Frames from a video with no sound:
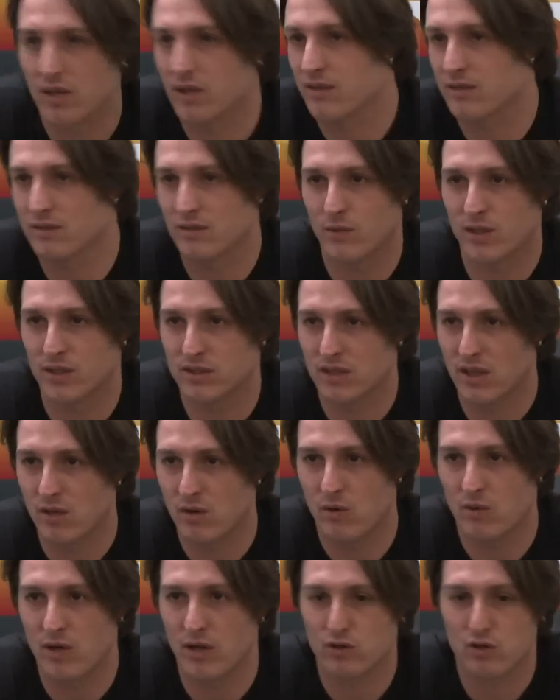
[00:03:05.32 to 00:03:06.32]
che questo è
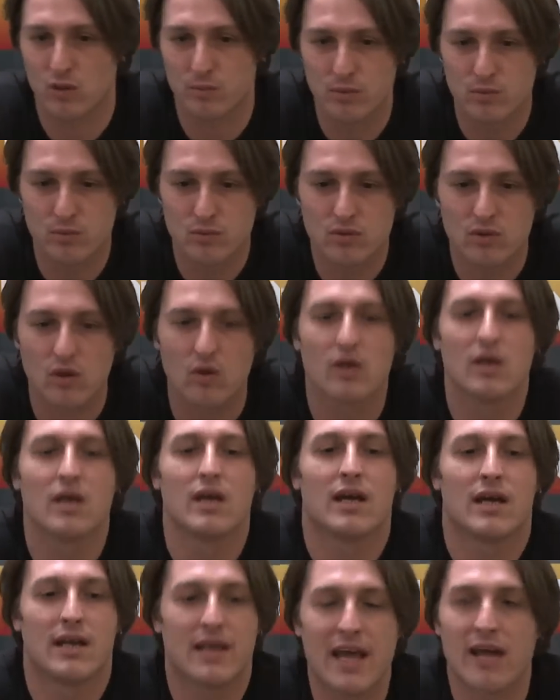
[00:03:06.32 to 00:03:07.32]
un altro punto,
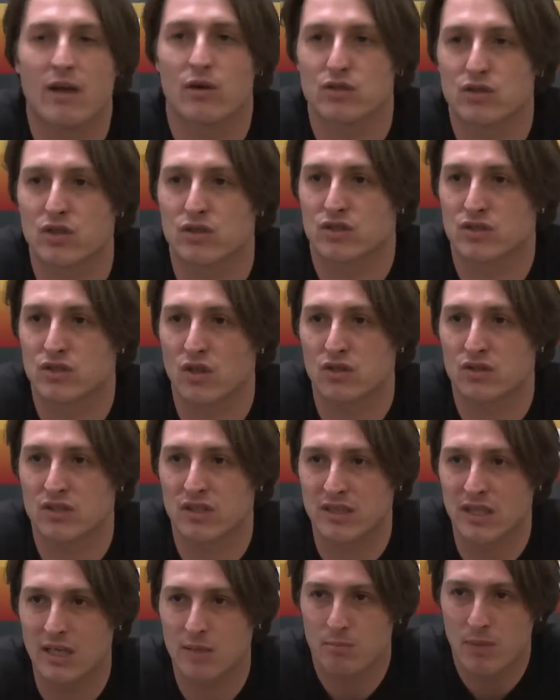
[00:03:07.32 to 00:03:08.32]

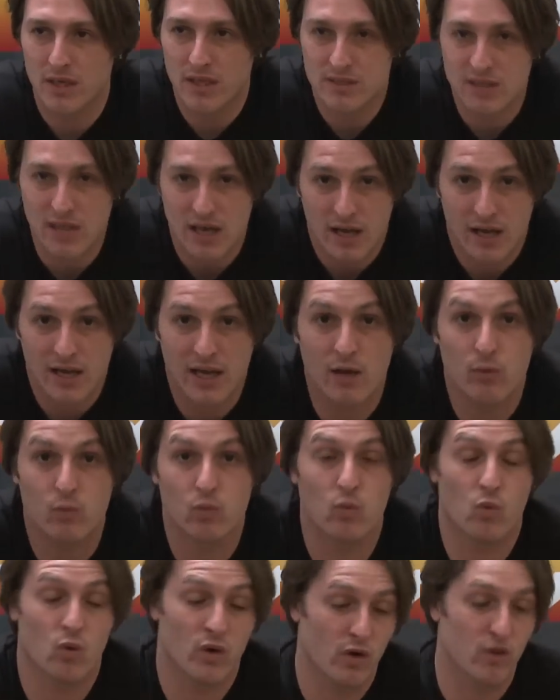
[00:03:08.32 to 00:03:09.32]
l'ecosostenibilità è
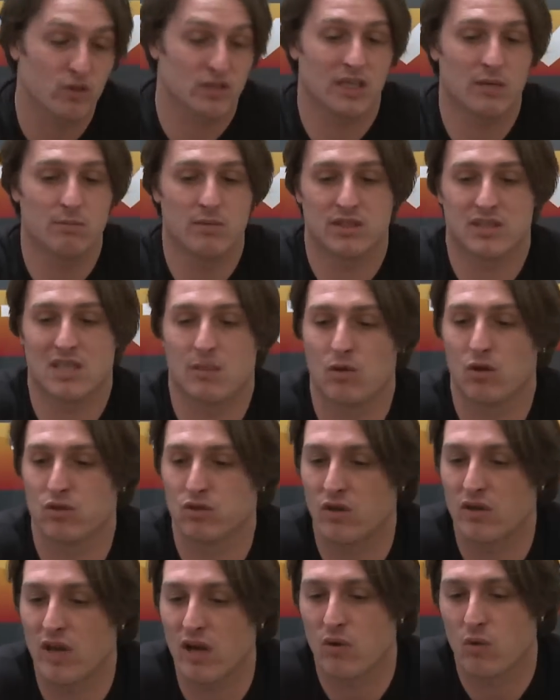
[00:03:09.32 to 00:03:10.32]
un, una cosa che mi sta
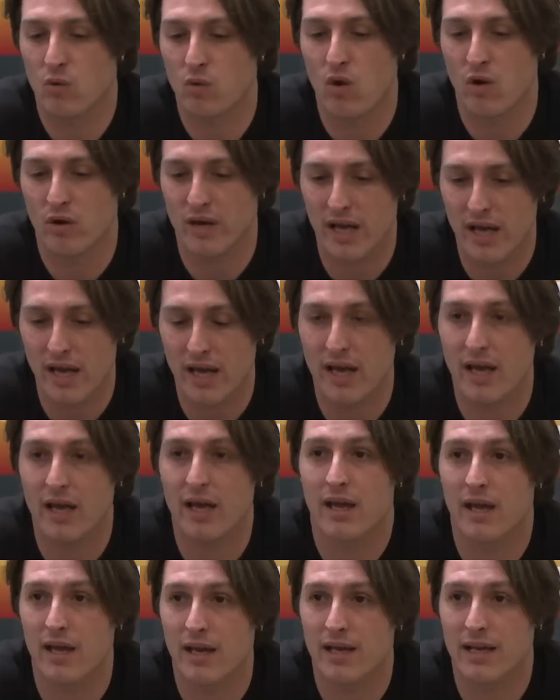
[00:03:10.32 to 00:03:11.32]
molto a cuore,
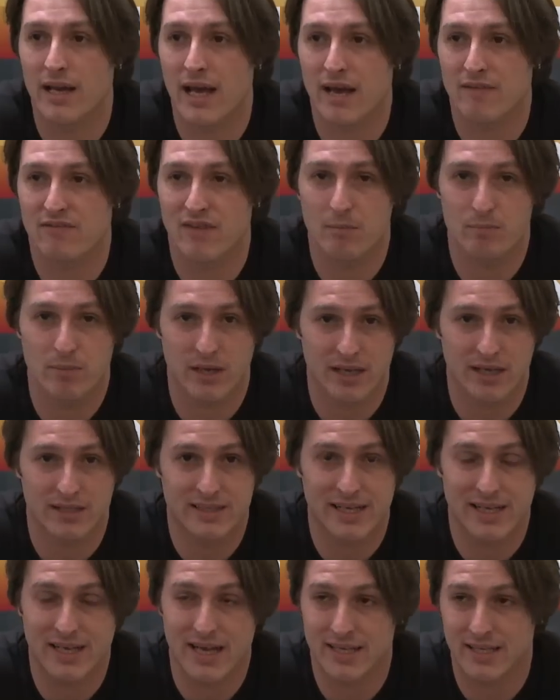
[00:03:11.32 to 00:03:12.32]
è la fabbrica
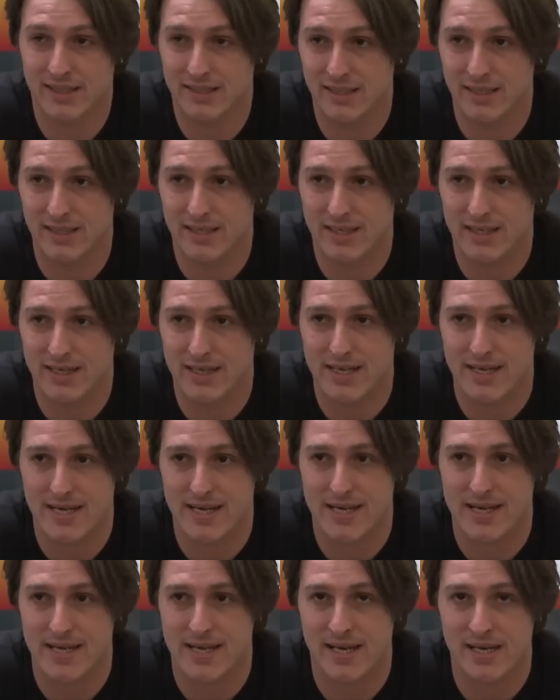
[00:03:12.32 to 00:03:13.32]
dei cani di
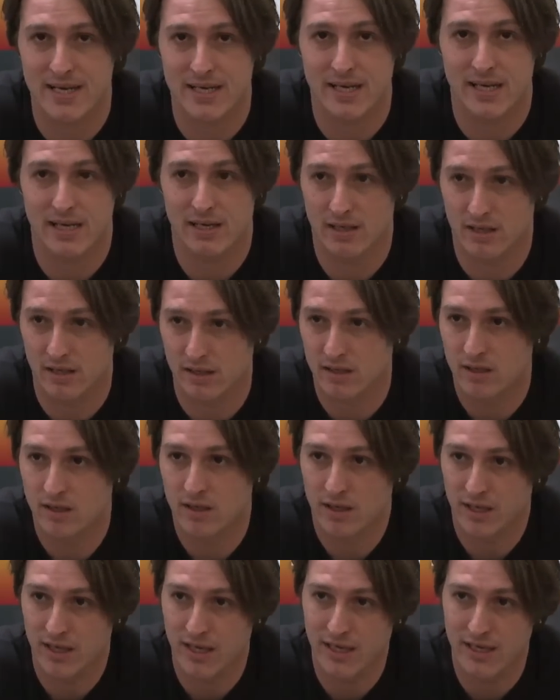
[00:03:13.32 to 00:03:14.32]
Green Hill
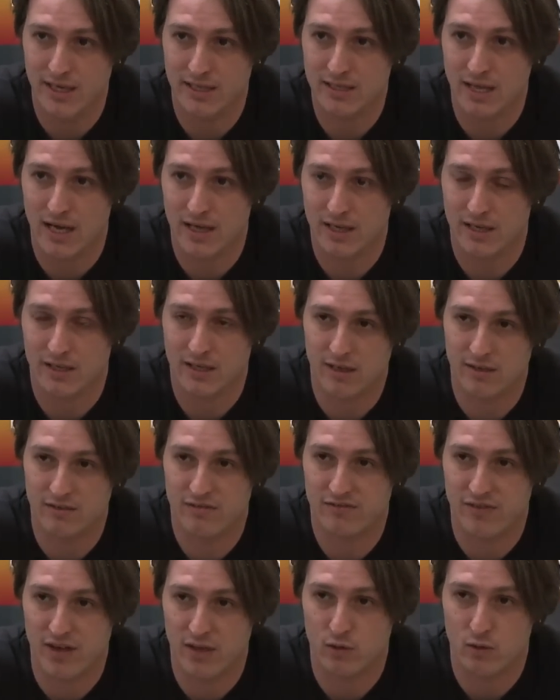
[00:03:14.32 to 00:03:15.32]
in Italia che
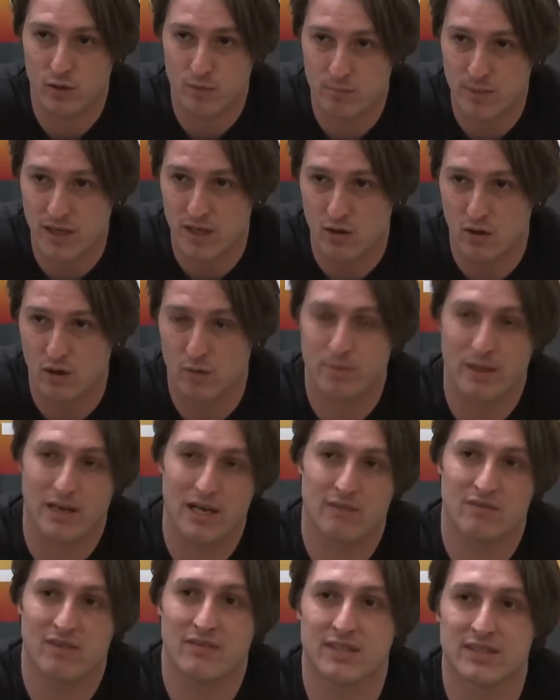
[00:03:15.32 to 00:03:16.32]
fanno i beagle per
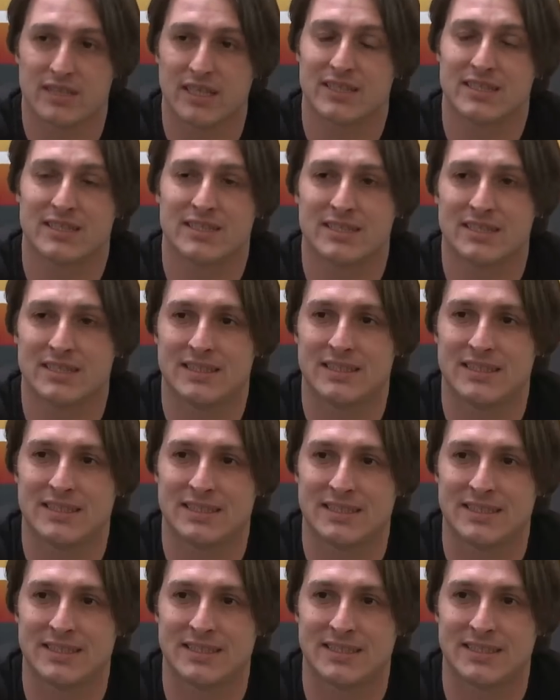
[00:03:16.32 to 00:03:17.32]
la
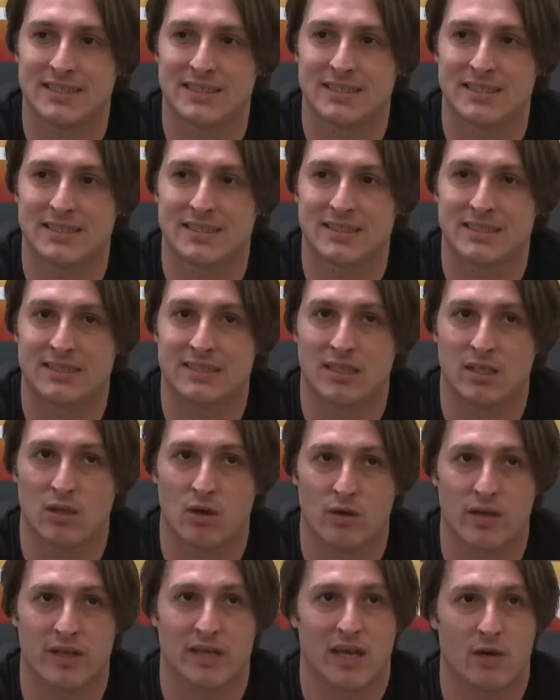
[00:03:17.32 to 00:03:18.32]

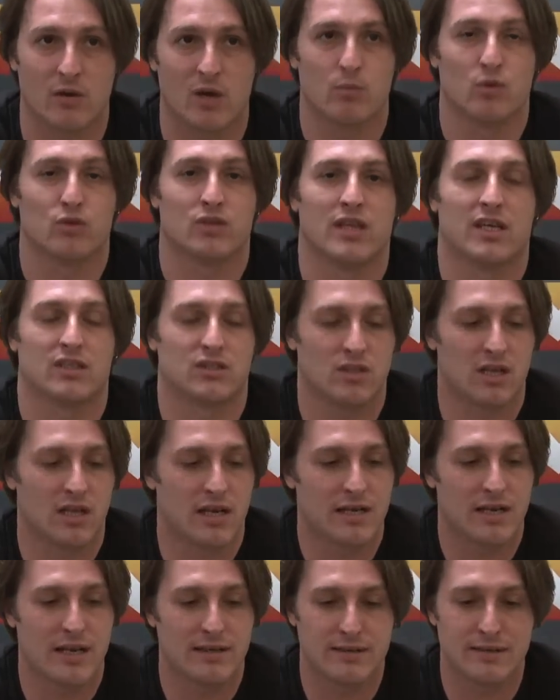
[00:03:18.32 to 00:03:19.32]
vivisezione, che è una multinazionale
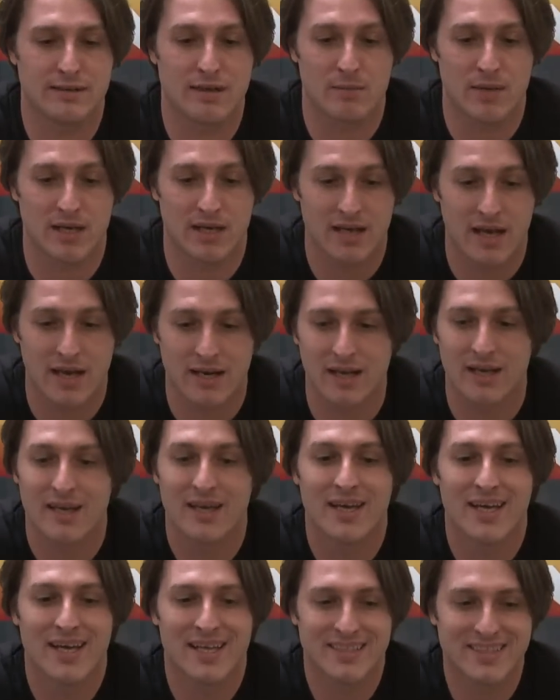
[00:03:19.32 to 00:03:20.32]
americana,
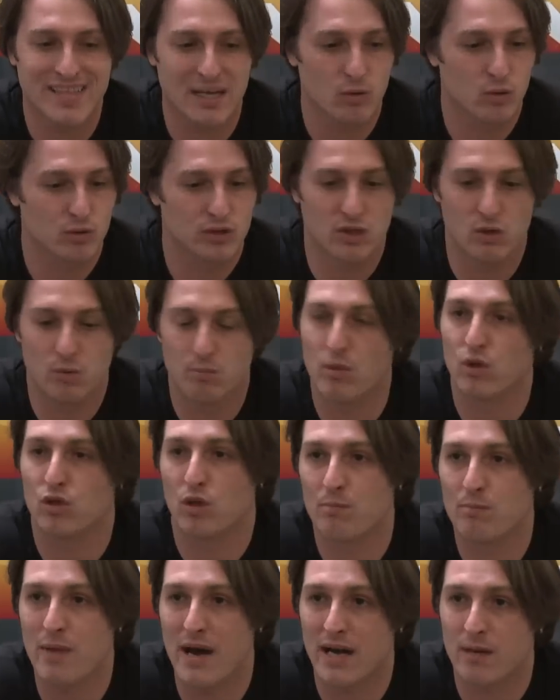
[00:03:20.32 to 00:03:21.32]
tenuti in un
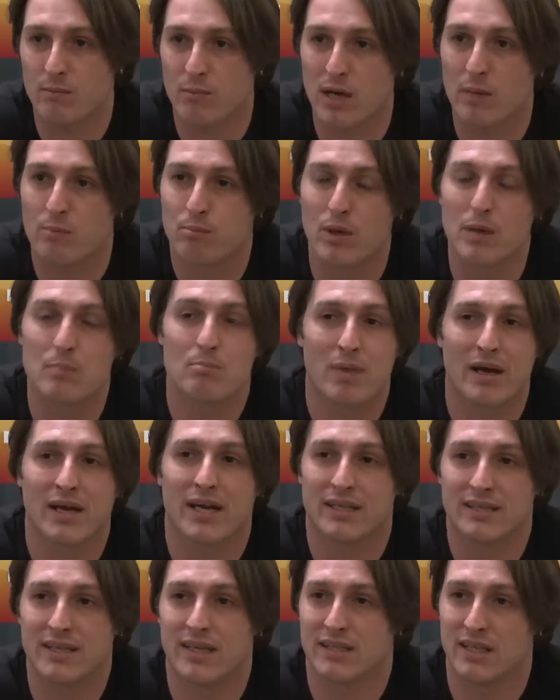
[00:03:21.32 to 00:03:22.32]
modo barbaro e poi
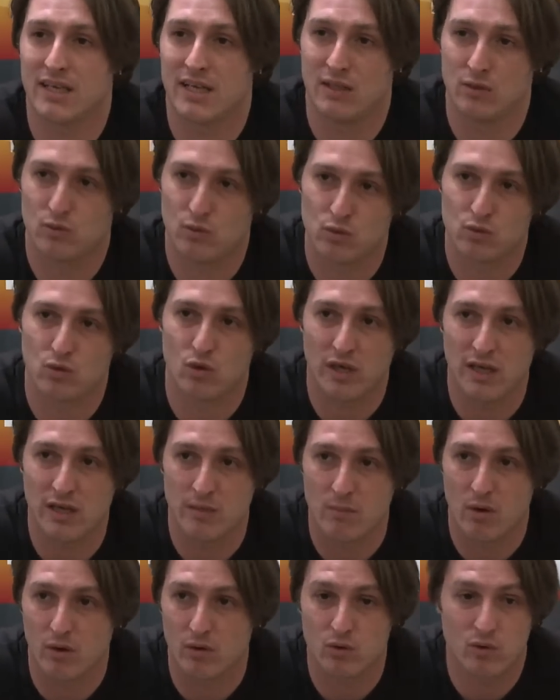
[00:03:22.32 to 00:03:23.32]
impacchettati in tutto il
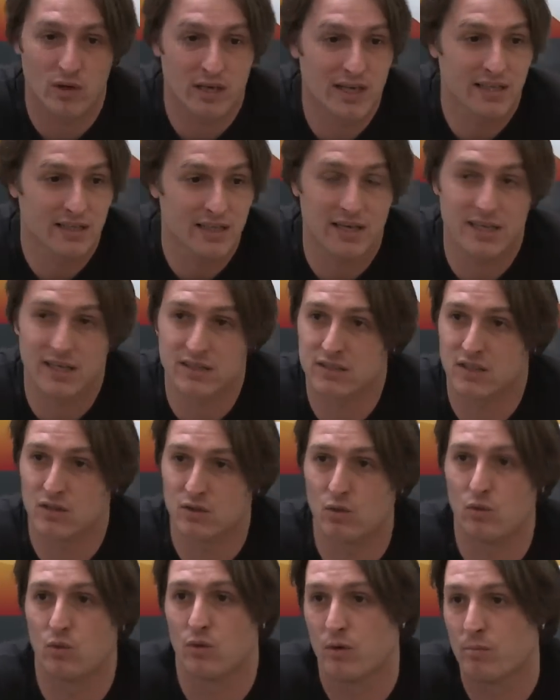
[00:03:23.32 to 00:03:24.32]
mondo. L'Italia,
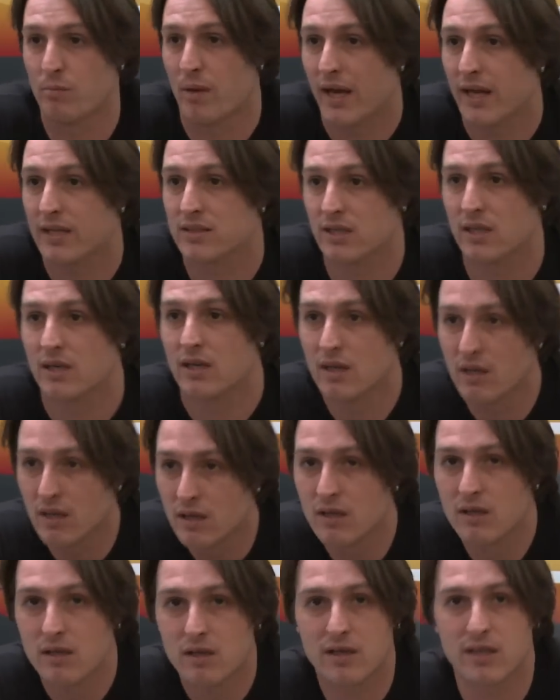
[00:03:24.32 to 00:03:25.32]
essendo un paese
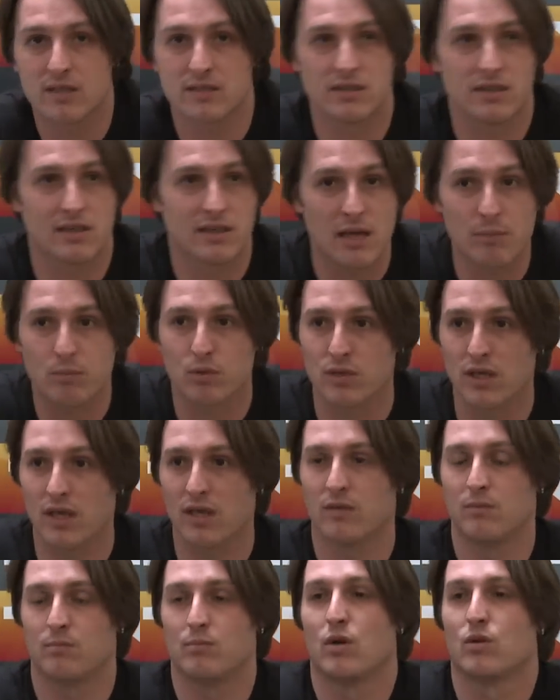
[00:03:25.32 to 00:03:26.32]
che si
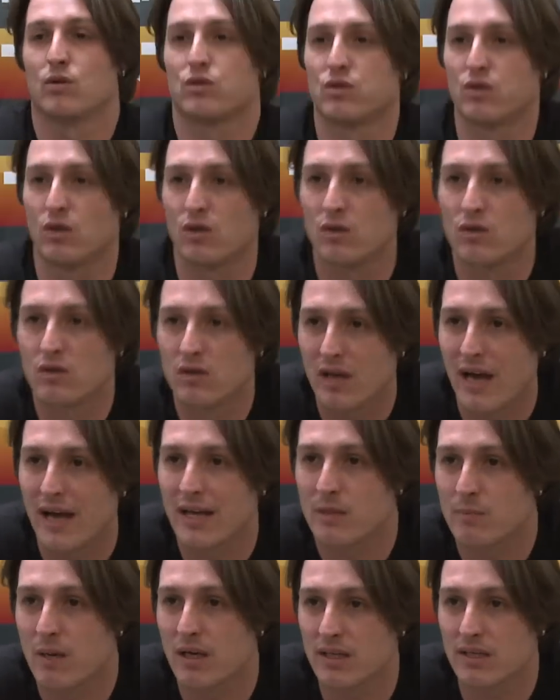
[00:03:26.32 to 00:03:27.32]
reputa molto
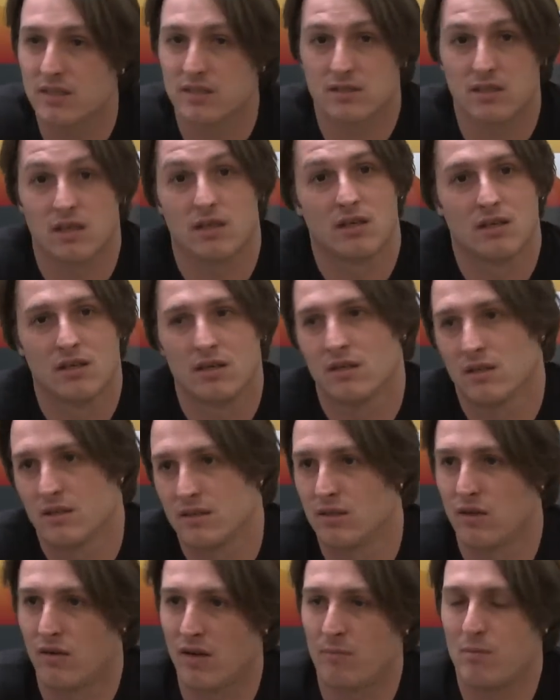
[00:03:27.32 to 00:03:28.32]
animalista,
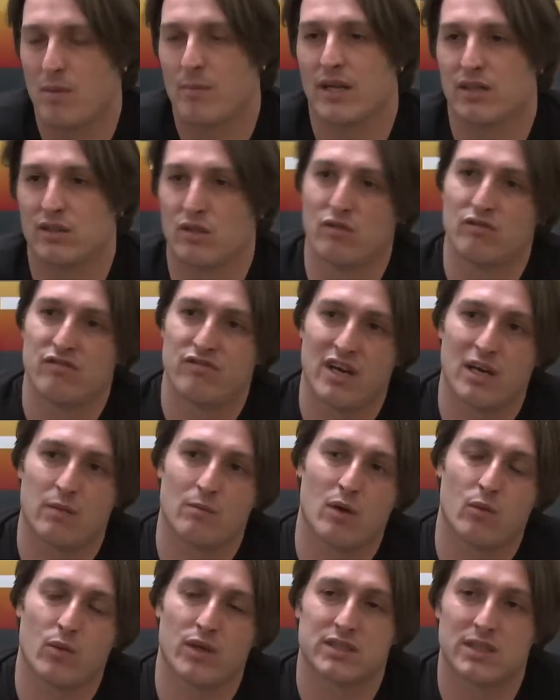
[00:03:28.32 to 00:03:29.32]
dovrebbe mettere un
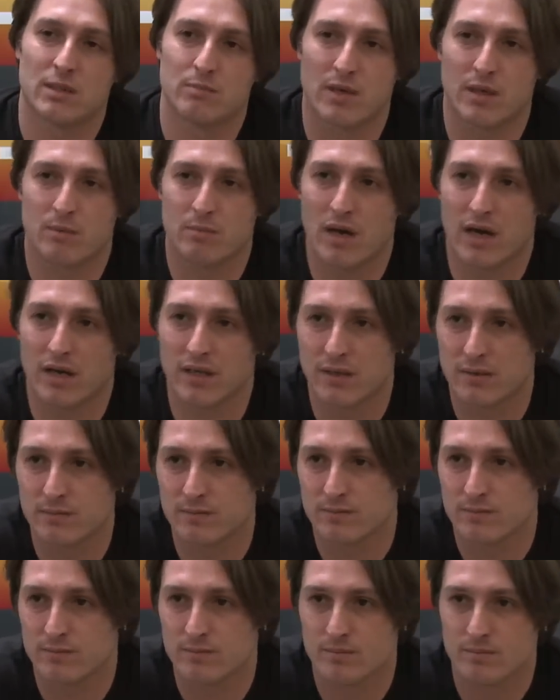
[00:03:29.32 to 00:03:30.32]
fermo a questa
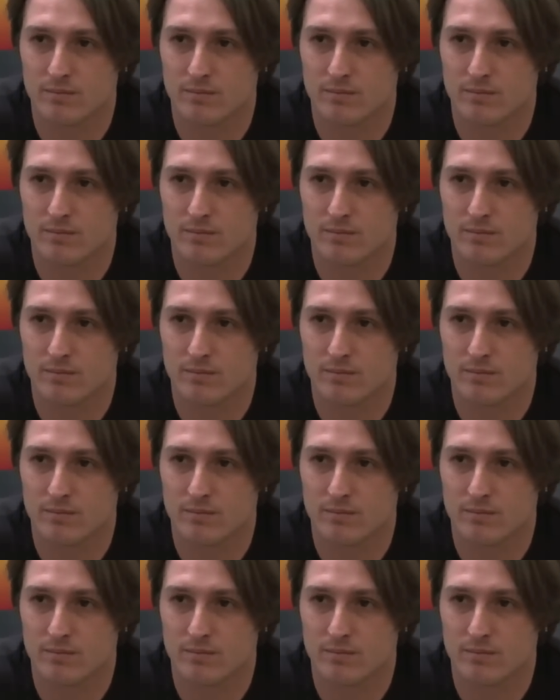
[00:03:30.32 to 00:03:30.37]
barbarie.